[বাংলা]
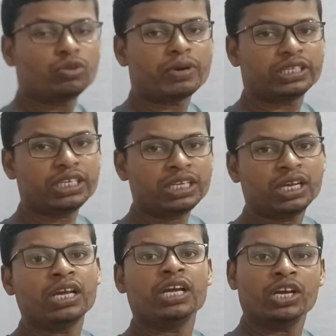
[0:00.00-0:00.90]
তোমাদের
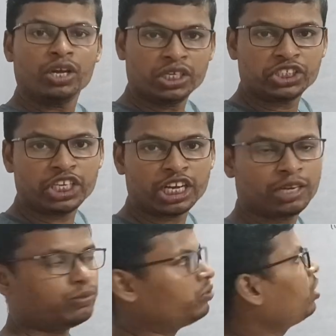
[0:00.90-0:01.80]

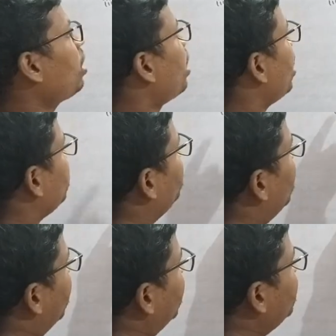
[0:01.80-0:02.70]
শেখাবো আর
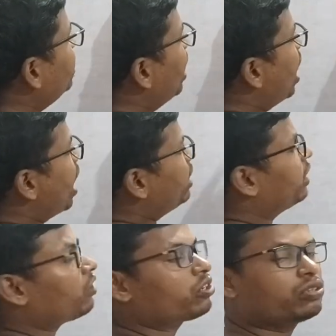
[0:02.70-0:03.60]
বাকি যে
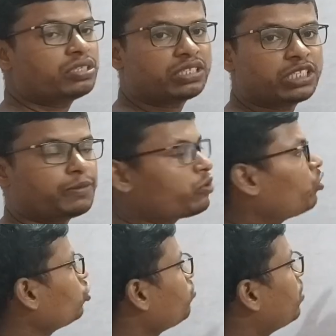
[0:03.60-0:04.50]
আইদার অর কনসেপ্ট
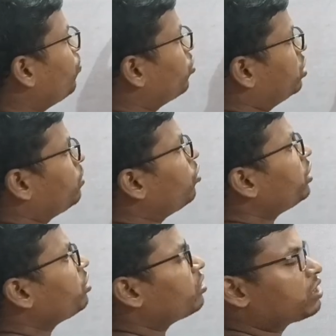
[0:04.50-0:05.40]
অথবা
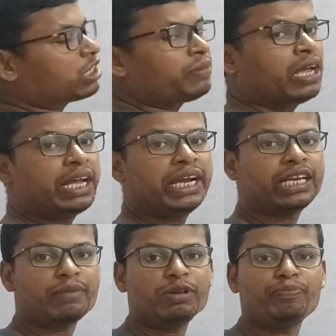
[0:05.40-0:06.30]
পসিবিলিটির কনসেপ্ট
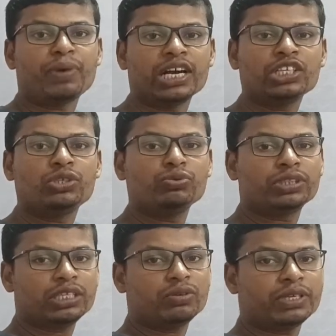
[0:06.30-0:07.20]
এটা আমি পার্ট
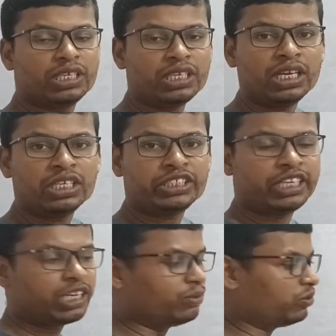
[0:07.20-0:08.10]
টুতে তোমাদের
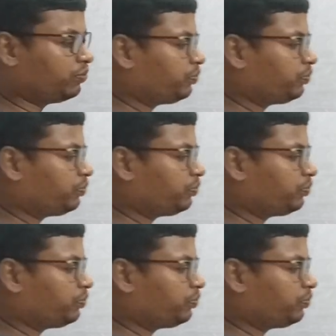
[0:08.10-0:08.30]
শেখাবো